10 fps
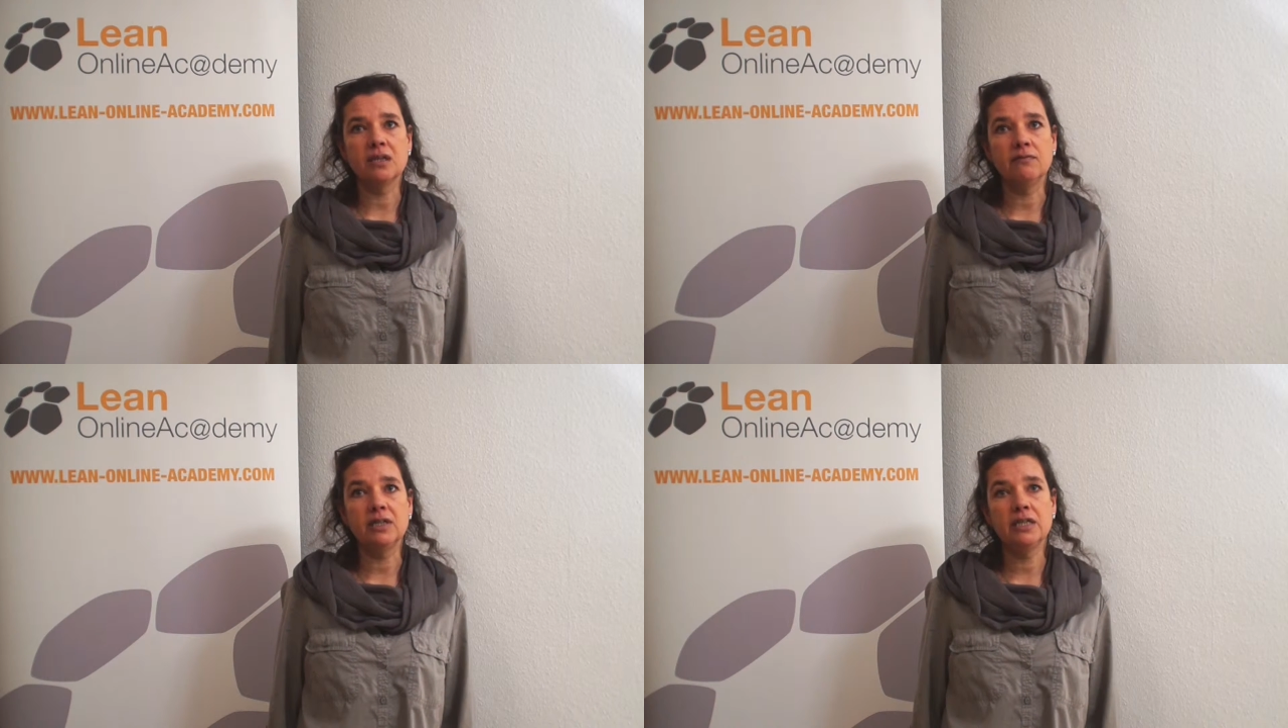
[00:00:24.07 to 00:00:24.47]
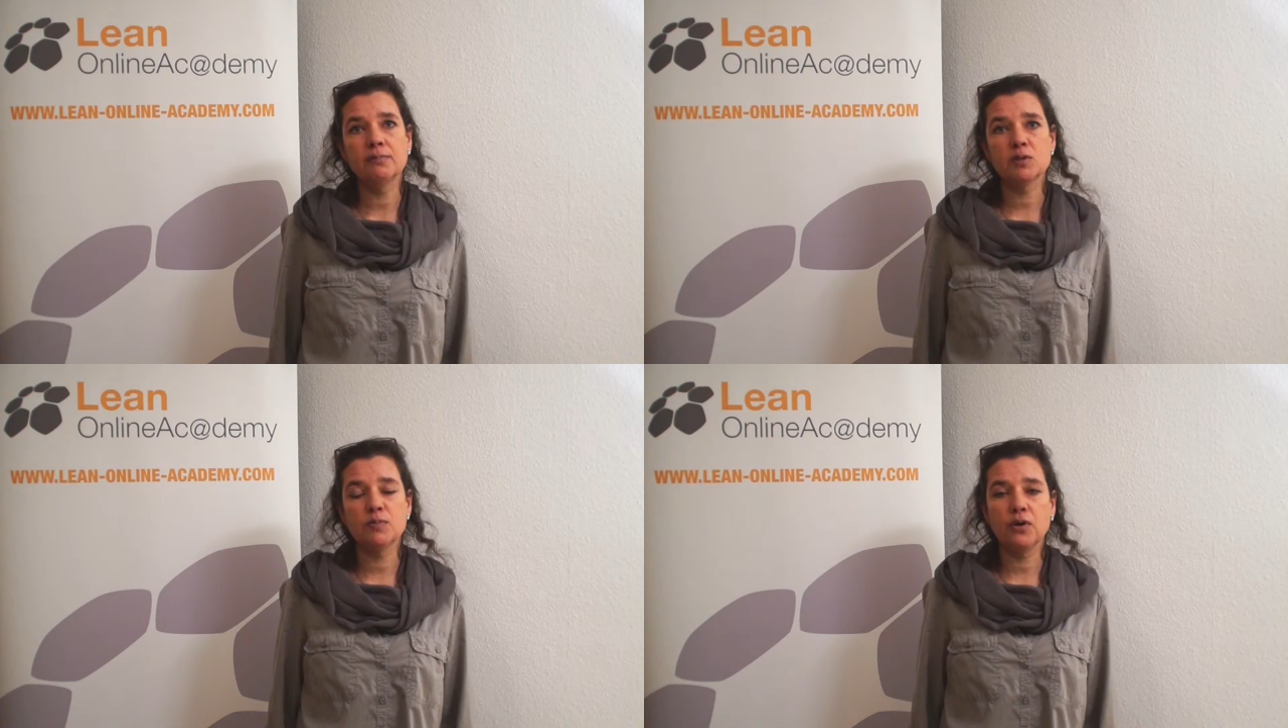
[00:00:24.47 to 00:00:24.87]
in
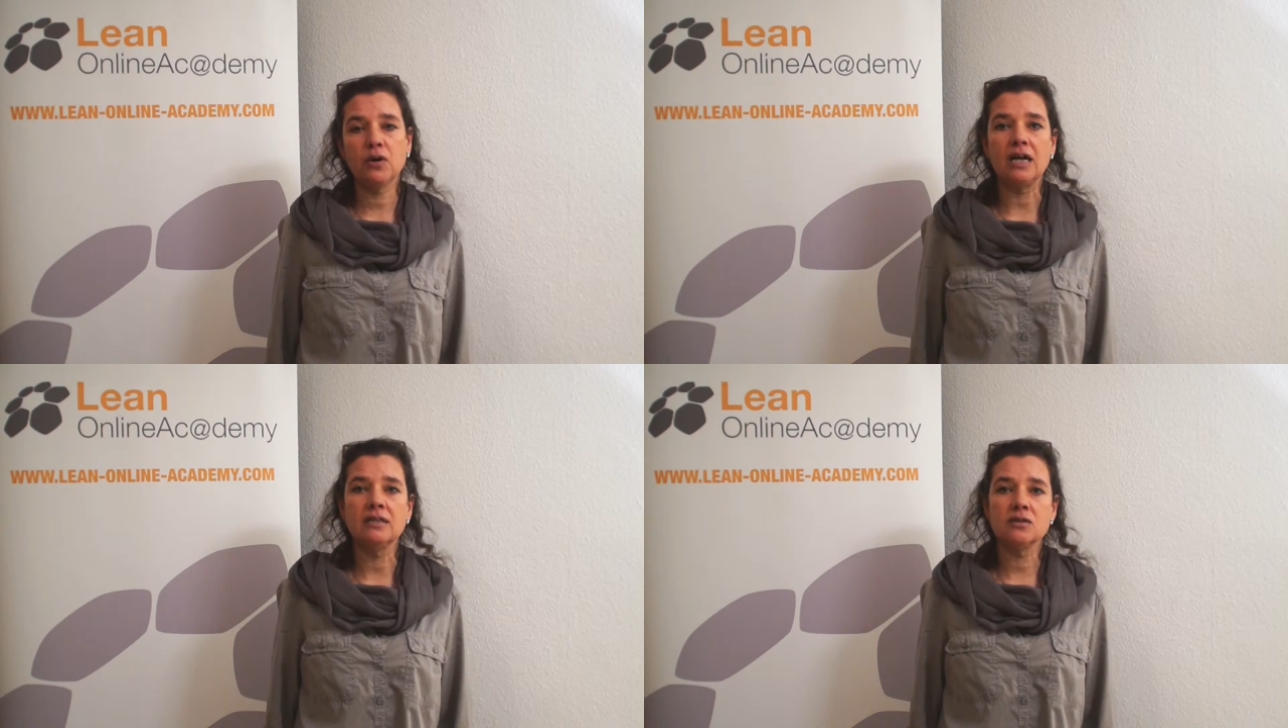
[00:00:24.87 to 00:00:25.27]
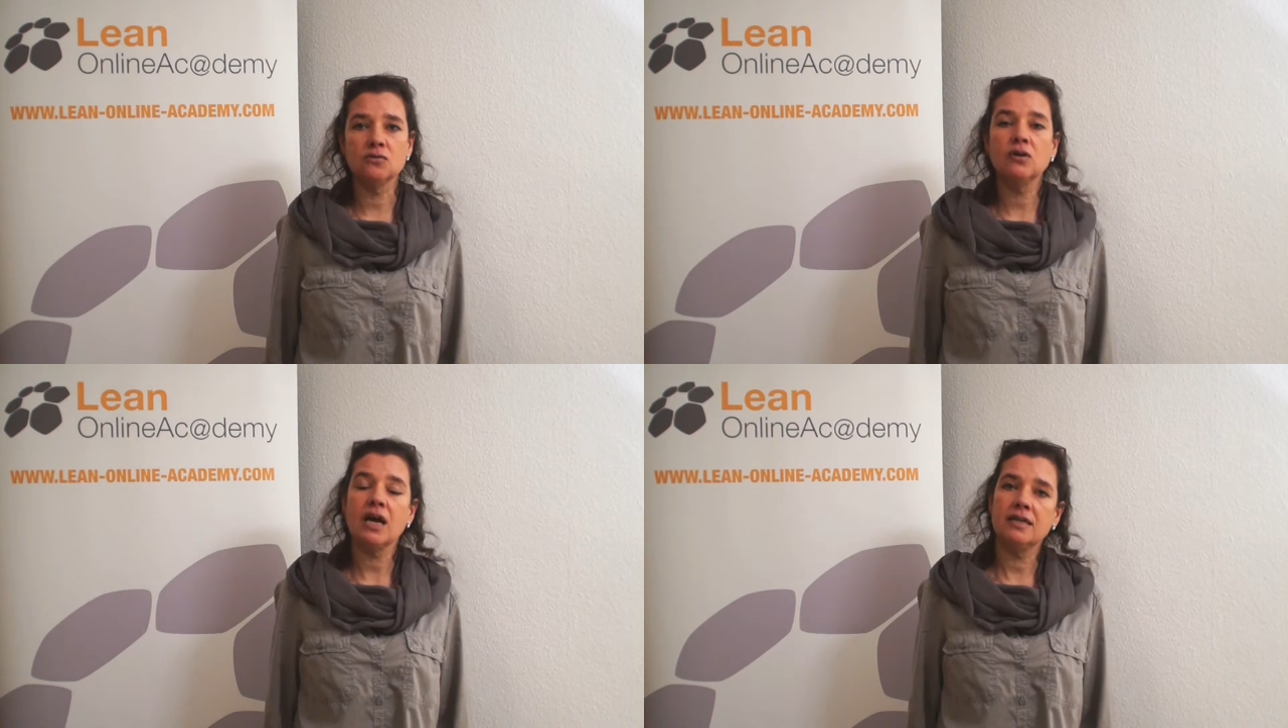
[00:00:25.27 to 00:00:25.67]
Williamsburg als
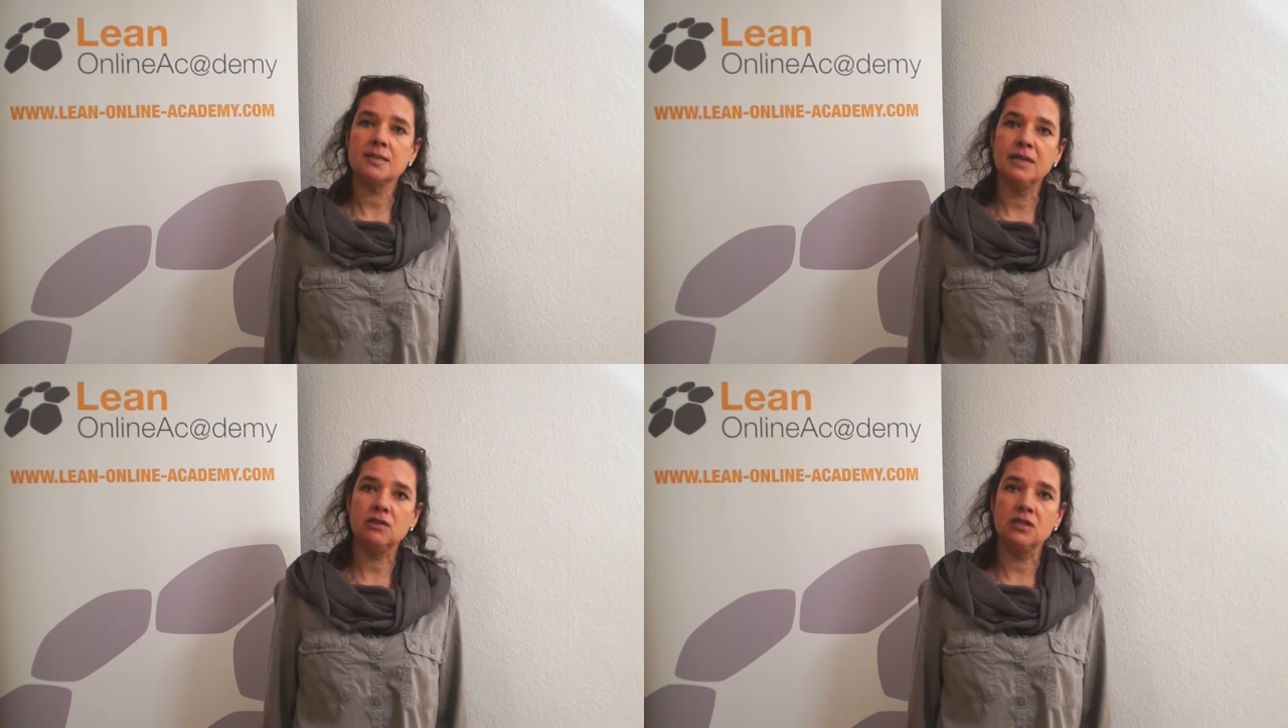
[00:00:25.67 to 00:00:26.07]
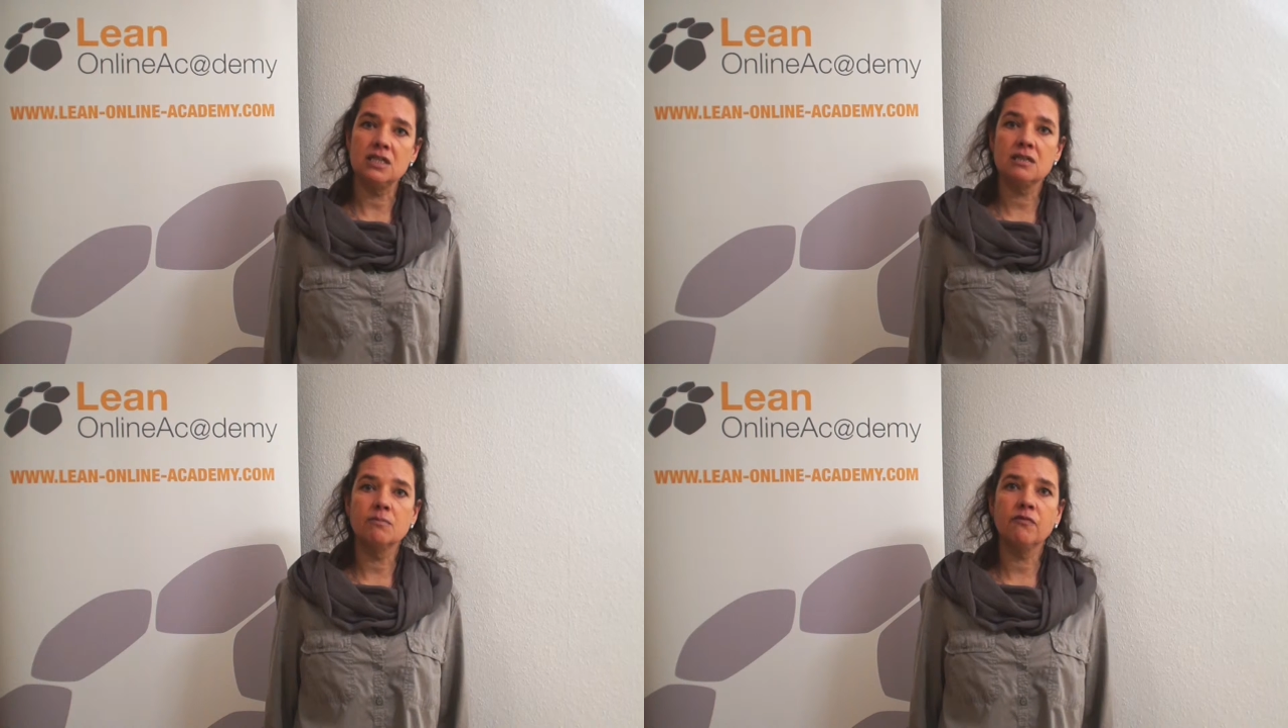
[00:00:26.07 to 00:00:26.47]
Sohn eines
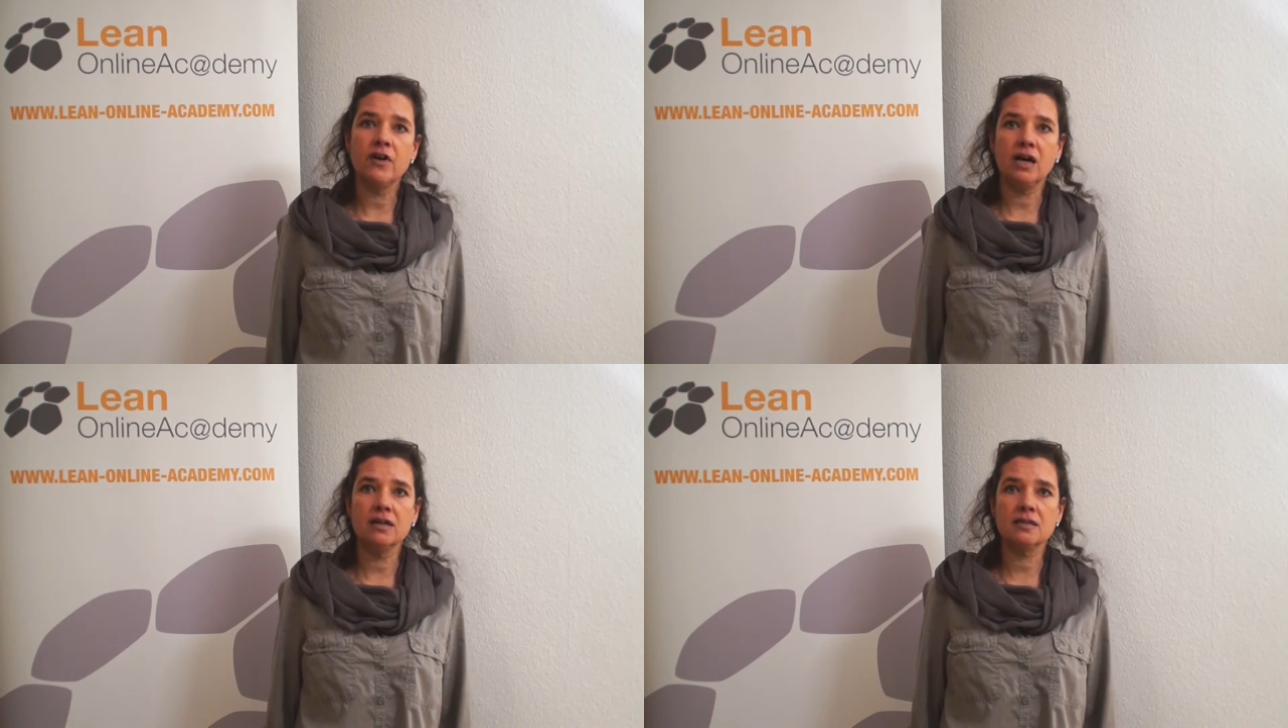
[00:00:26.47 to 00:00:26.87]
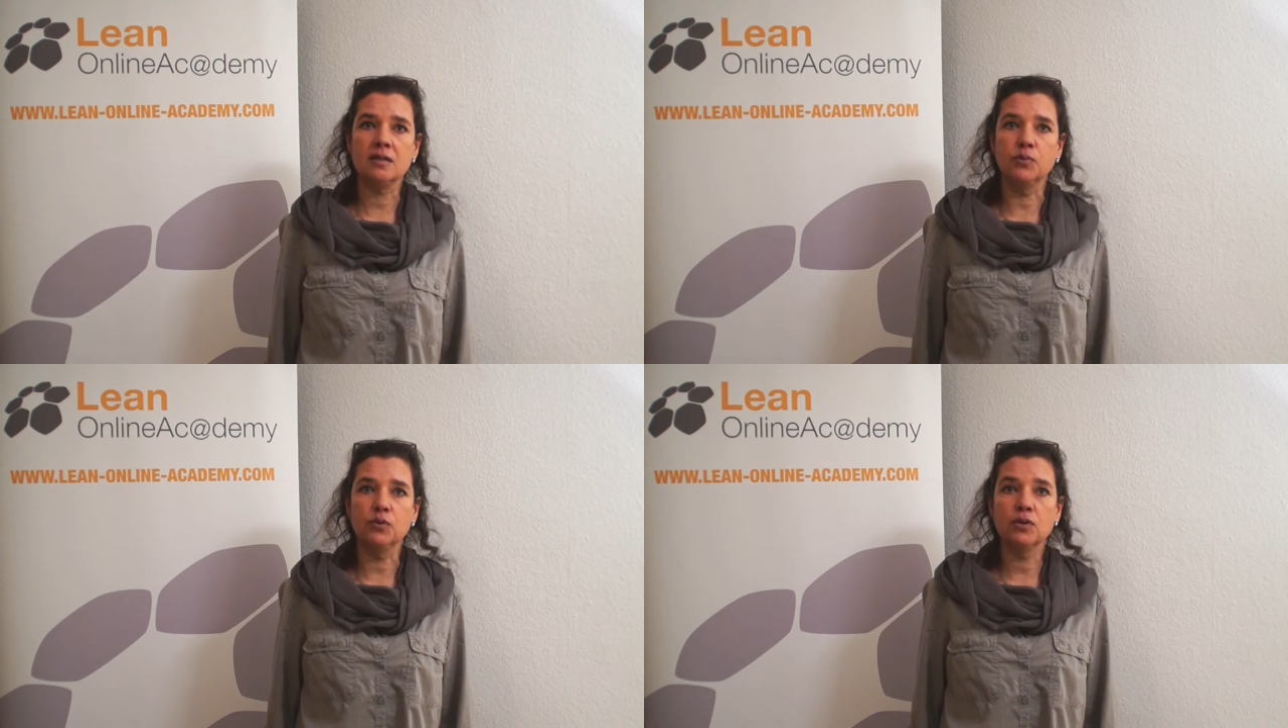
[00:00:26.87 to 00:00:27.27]
Methodistenpfarrers
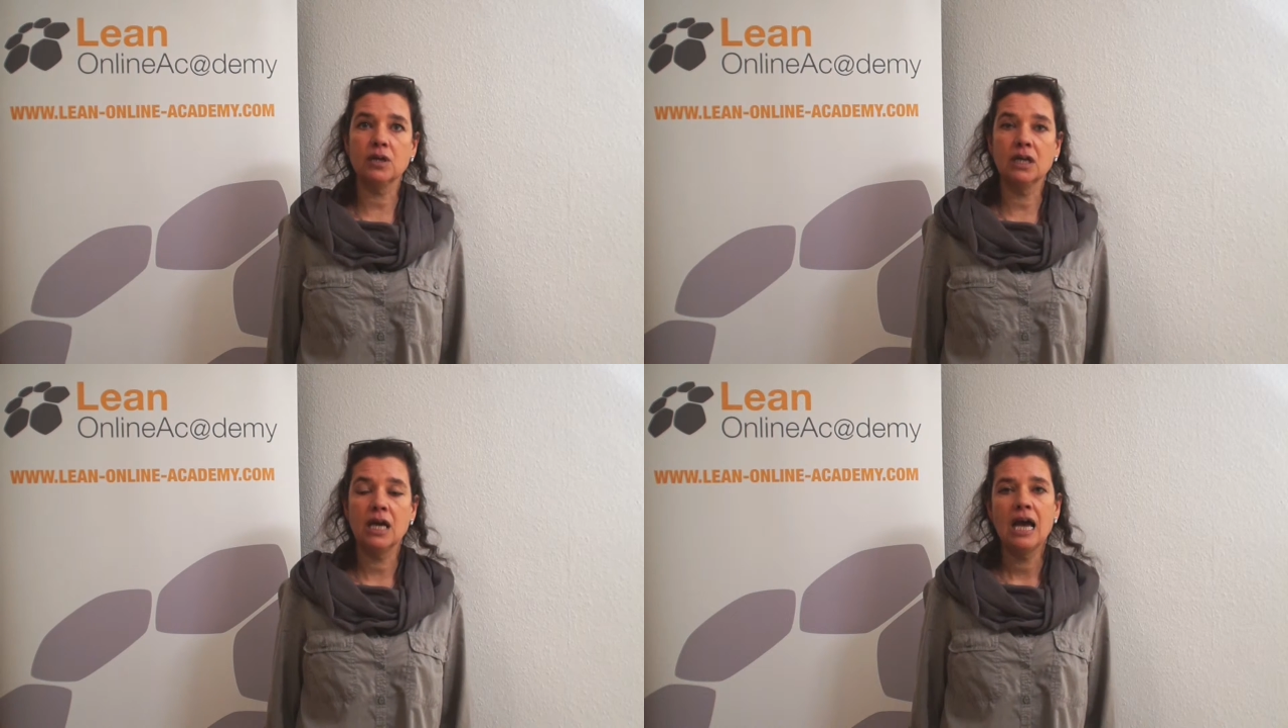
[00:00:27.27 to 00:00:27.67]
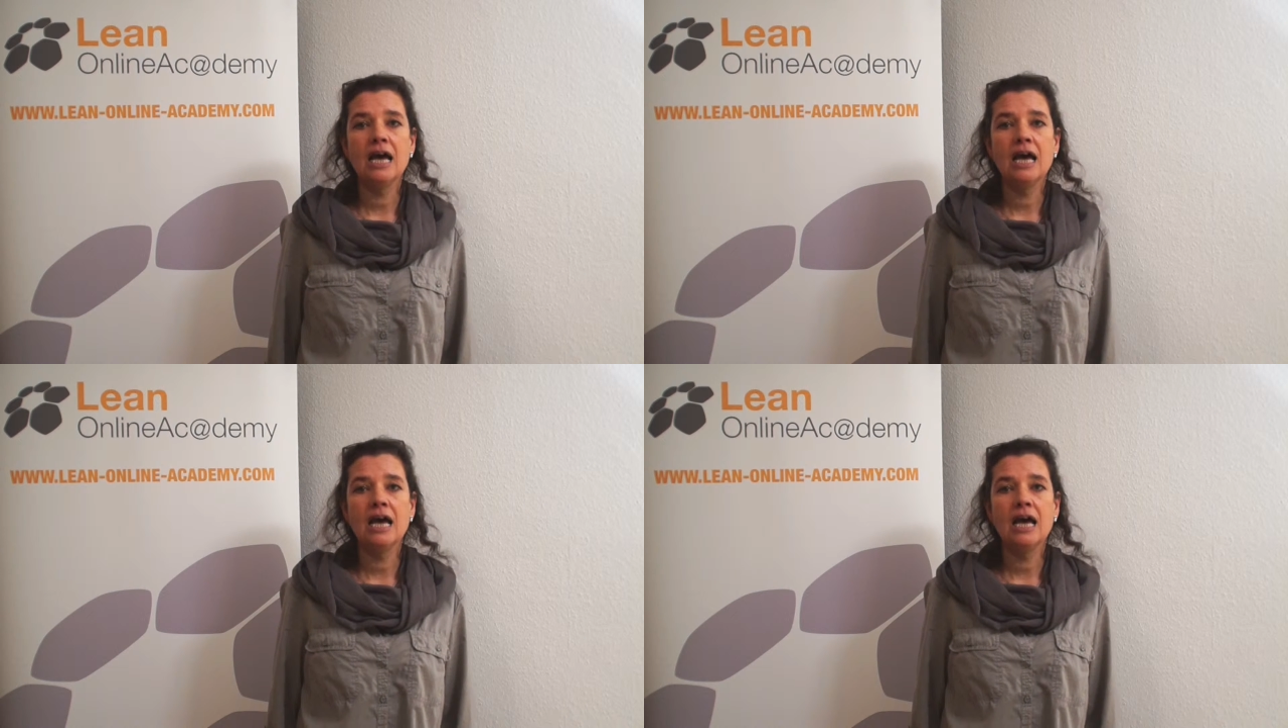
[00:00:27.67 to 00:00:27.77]
geboren,